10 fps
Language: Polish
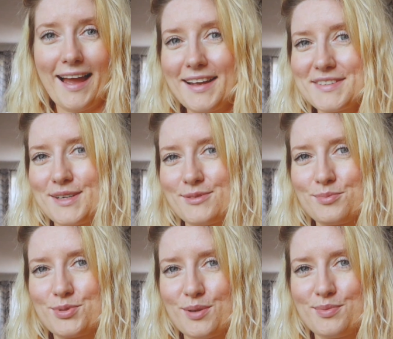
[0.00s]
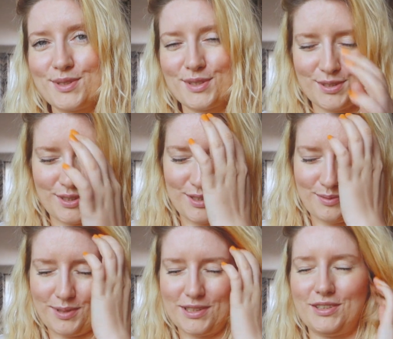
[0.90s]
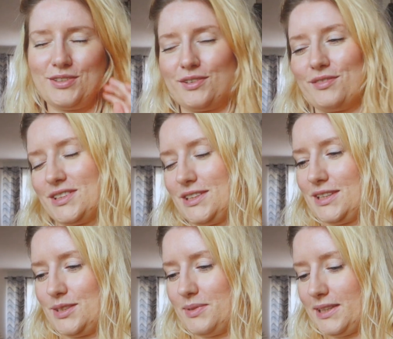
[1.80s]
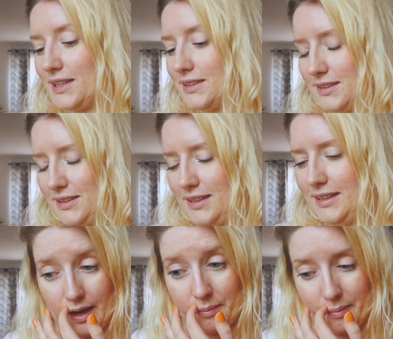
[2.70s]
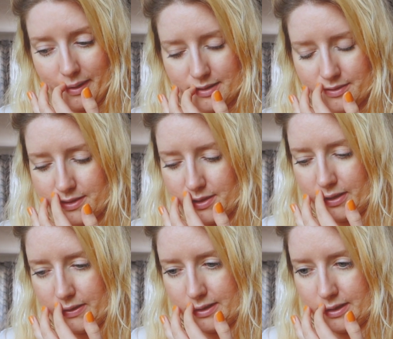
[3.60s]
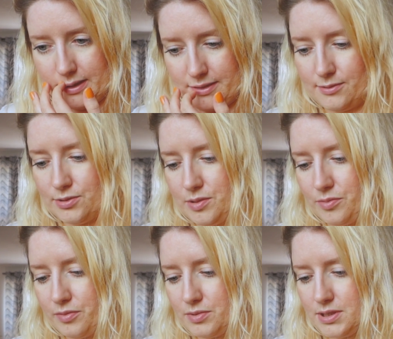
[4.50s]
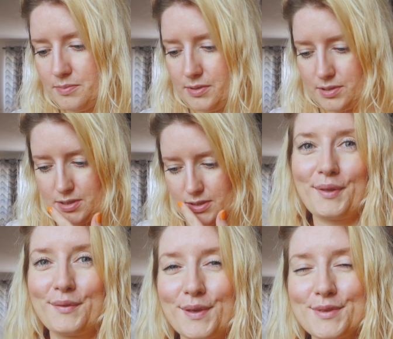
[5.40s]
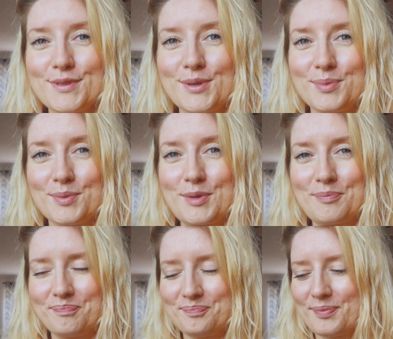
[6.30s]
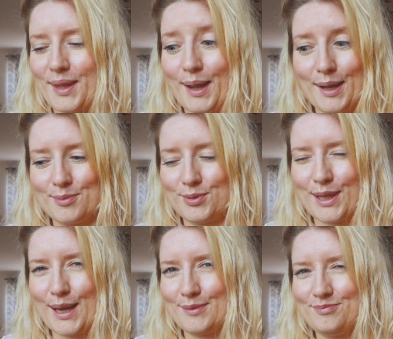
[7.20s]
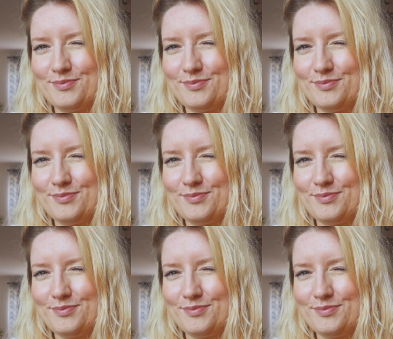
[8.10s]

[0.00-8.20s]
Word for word: A ja znalazłam przepis, gdzie będzie trochę właśnie tej śmietanki, ale ma bardzo wysokie oceny i ludzie mówią, że jest pyszny, więc robimy carbonarę.